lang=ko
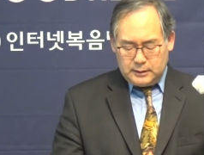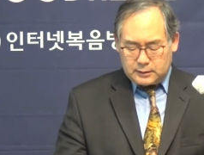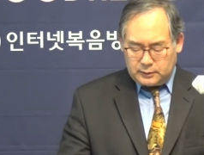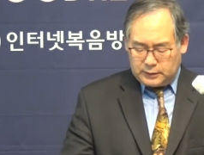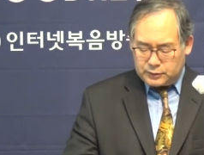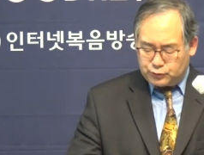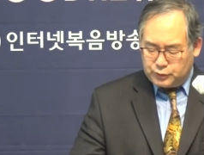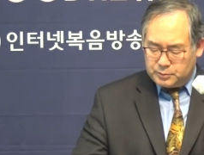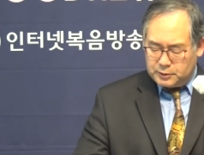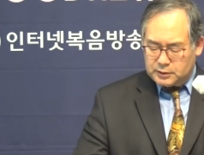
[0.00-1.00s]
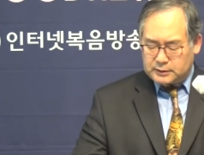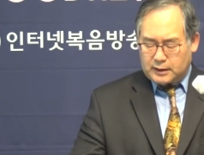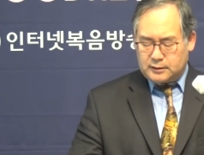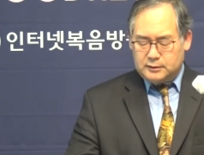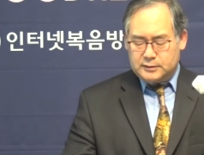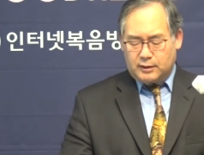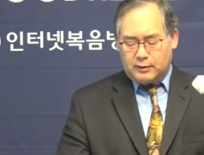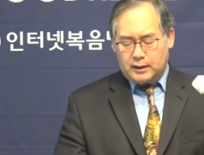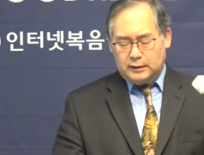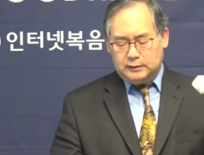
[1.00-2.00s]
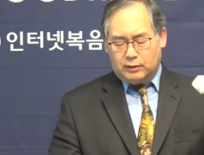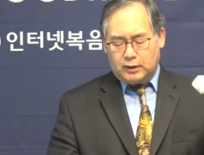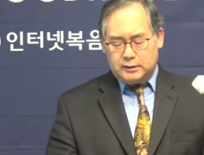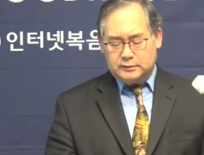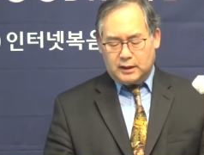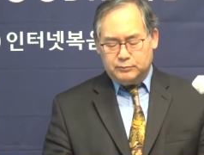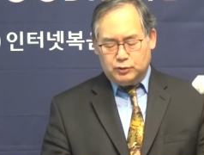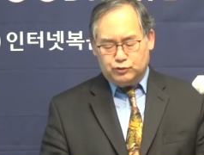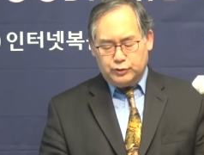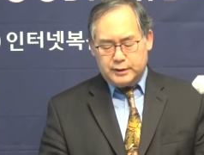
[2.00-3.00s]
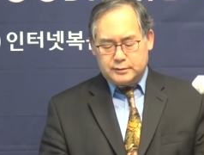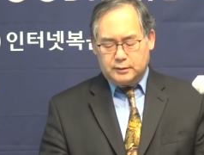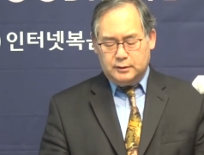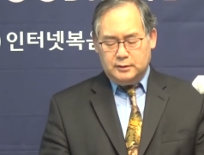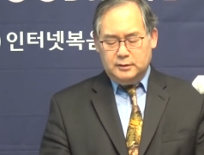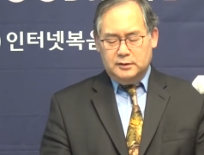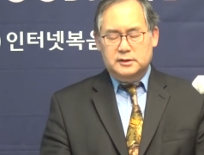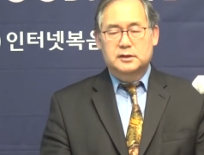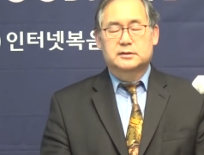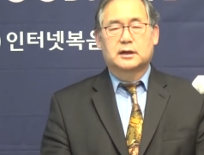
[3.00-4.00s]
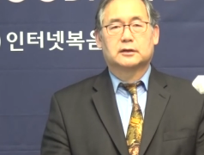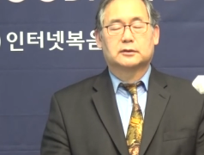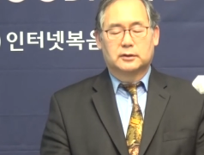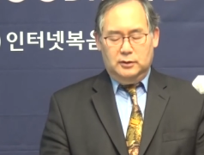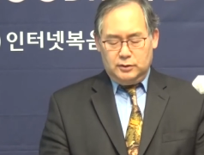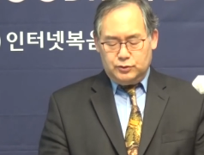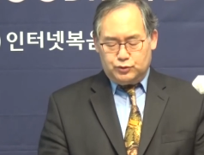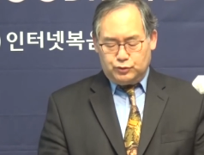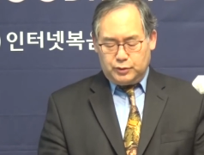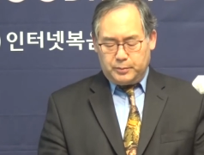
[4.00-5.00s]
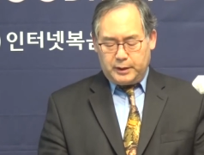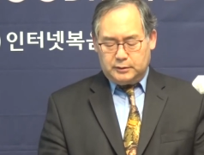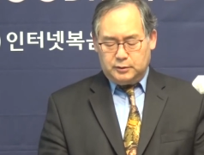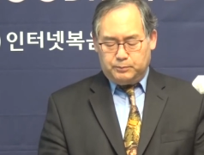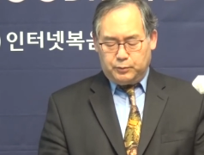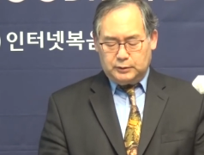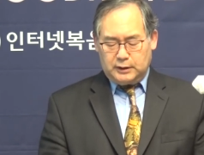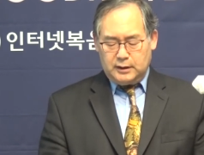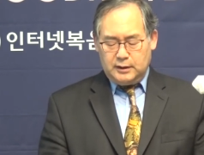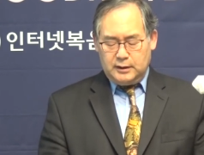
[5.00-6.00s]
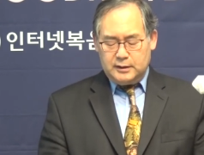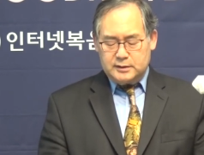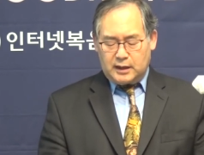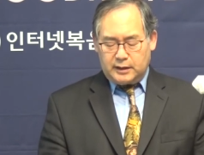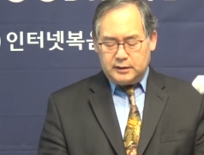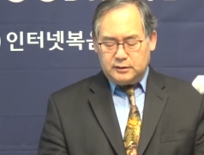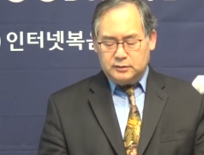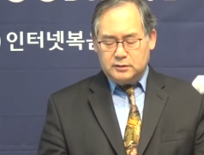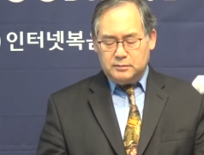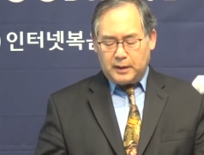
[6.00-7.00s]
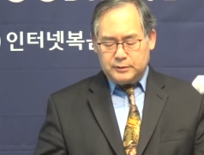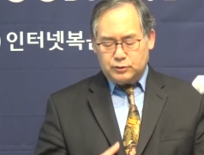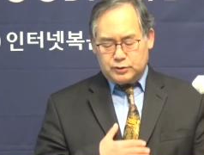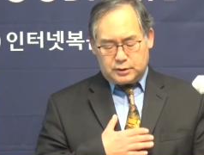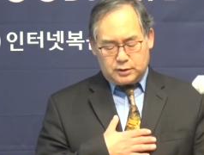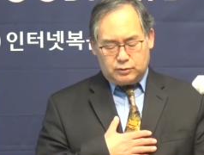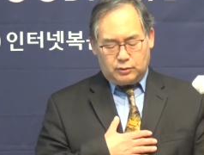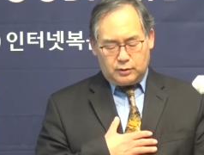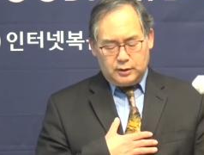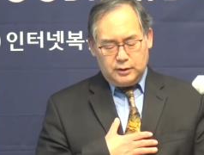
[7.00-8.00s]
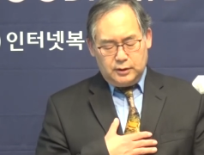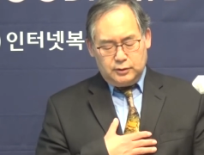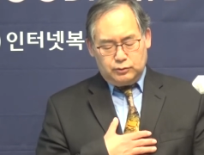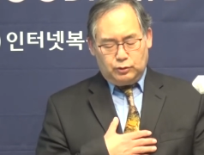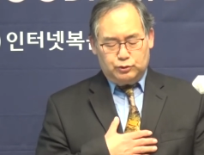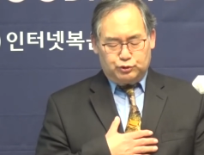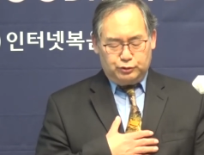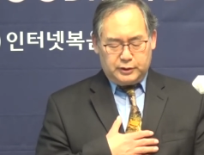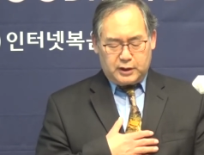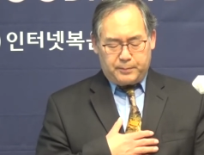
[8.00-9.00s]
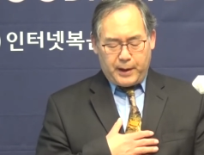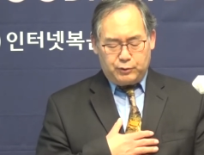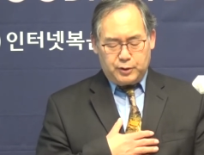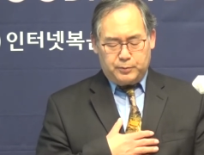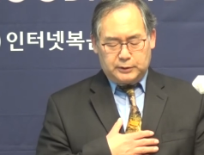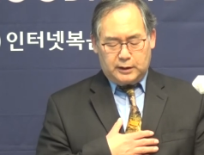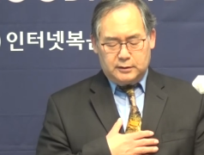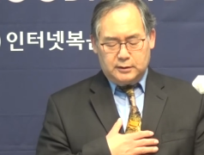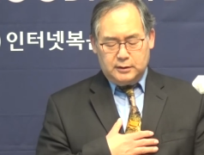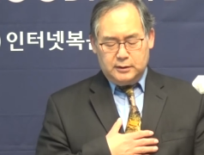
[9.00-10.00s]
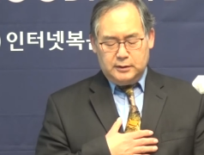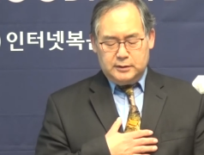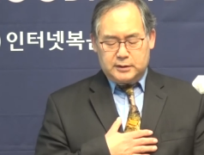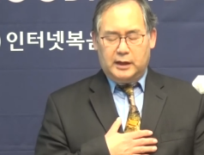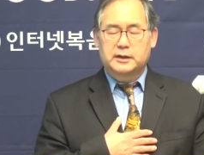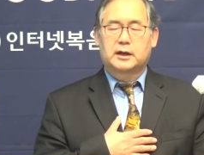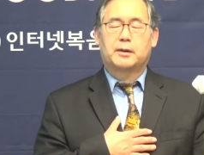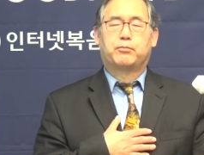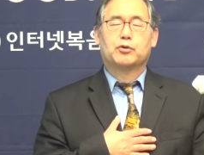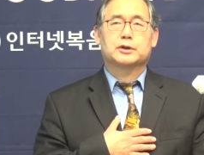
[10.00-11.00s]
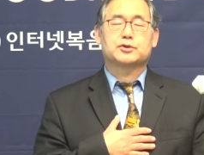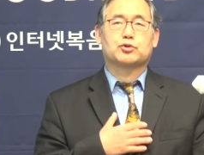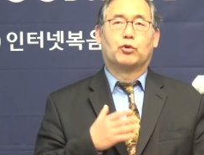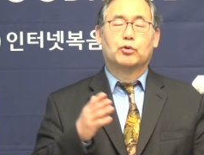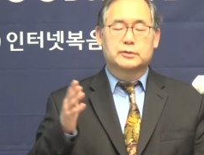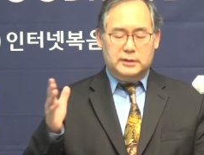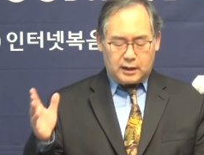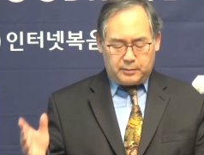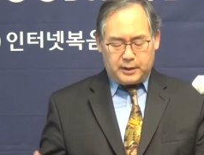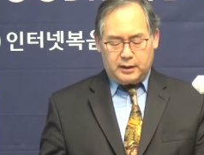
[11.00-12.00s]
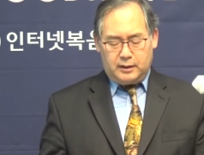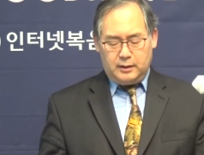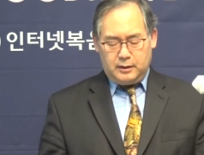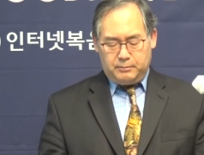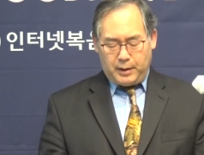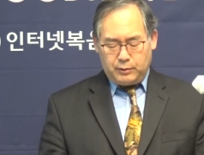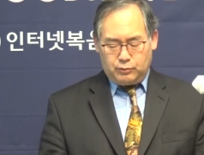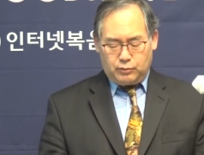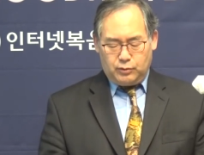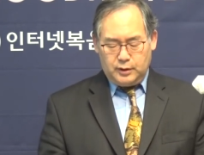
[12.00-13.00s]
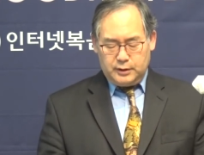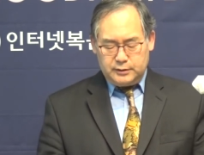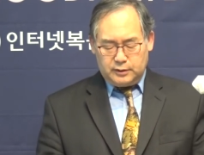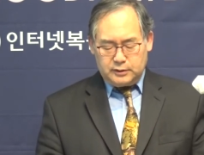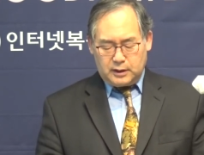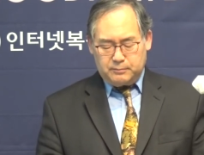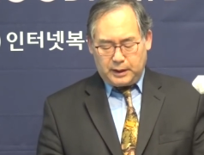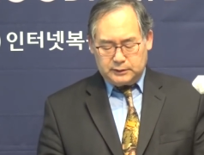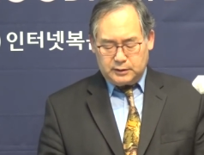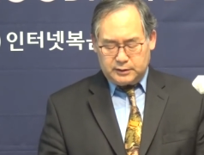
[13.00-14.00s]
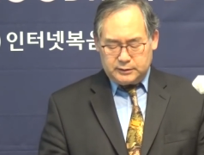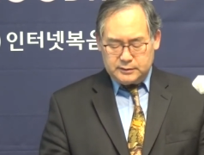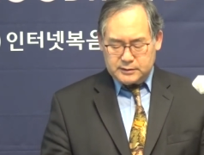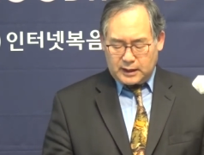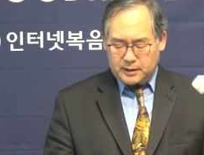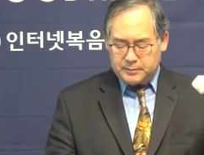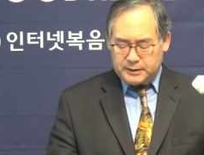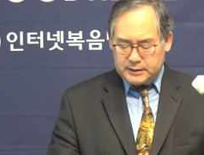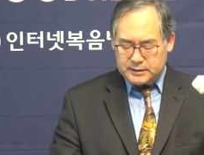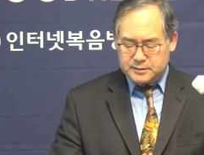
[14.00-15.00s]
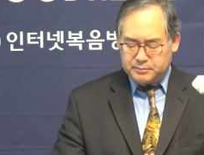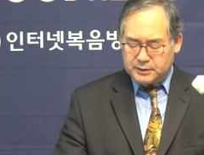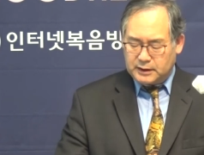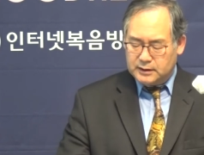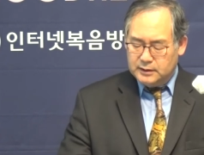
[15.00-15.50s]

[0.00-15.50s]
그런데 주님을 따르는 생활을 한다고 하는 사람들 중에서 실상은 주님의 뜻보다 자기 뜻을 만족시키고 또 주님께 배우기보다는 자기가 보기 좋은 사람에게 배우고 영향받으려는 사람이 있습니다.